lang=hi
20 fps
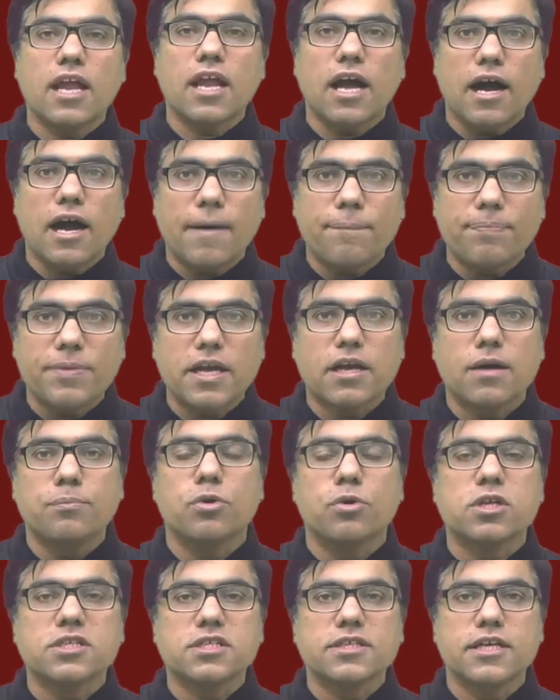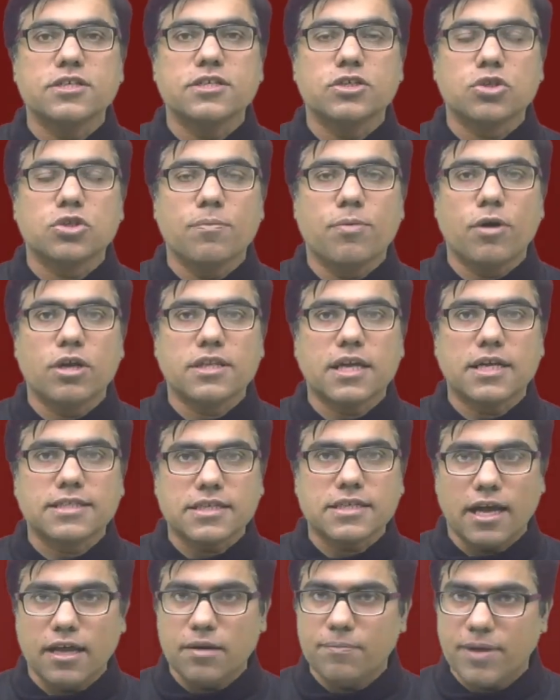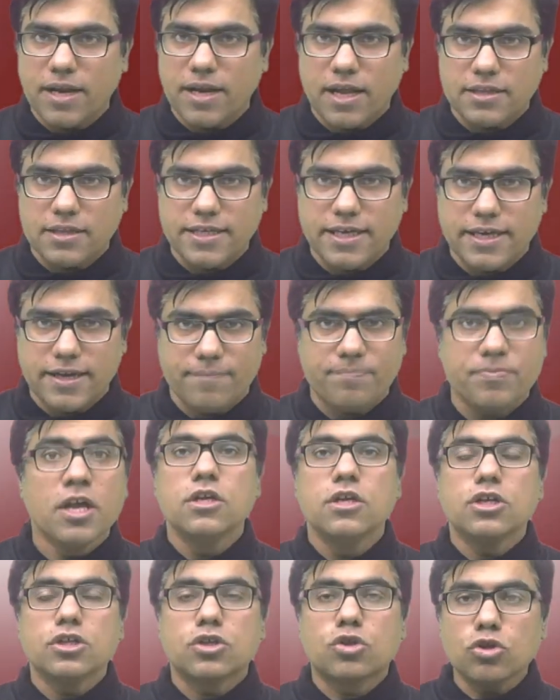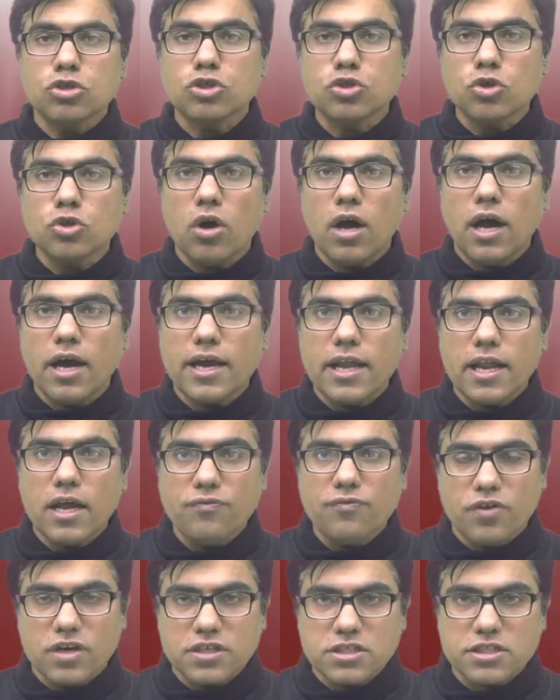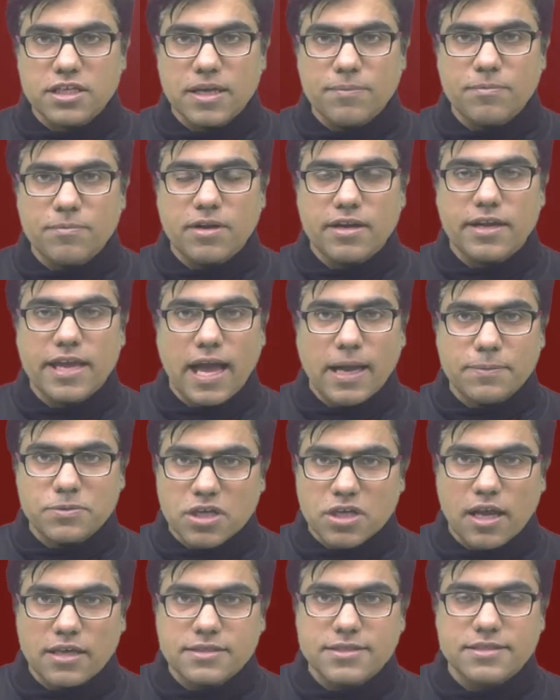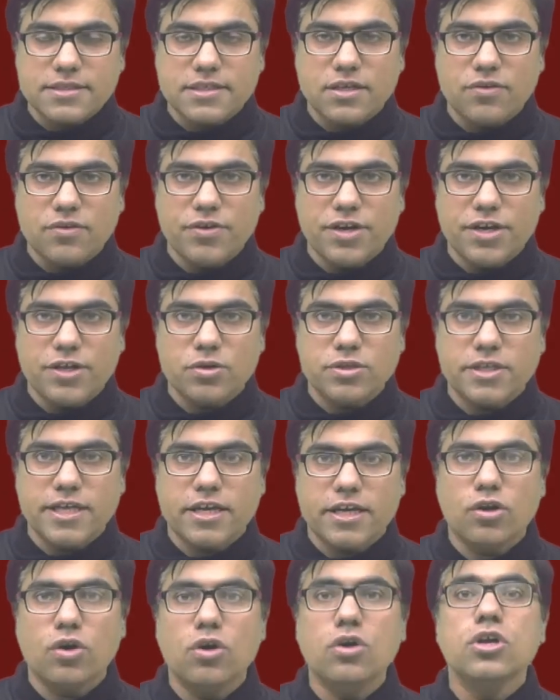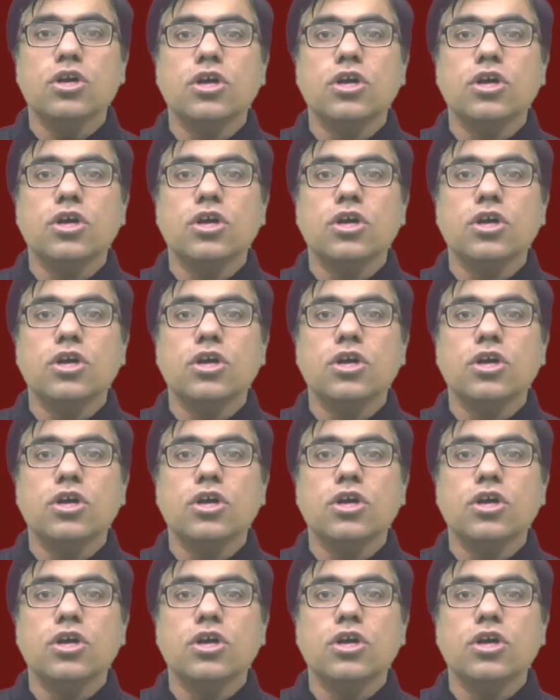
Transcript: आपने कंप्यूटर साइंस तो बहुत आसान बना दिया है दोस्तों अगर आप फर्स्ट टाइम गैप्स क्लासेस की वीडियो देख रहे हो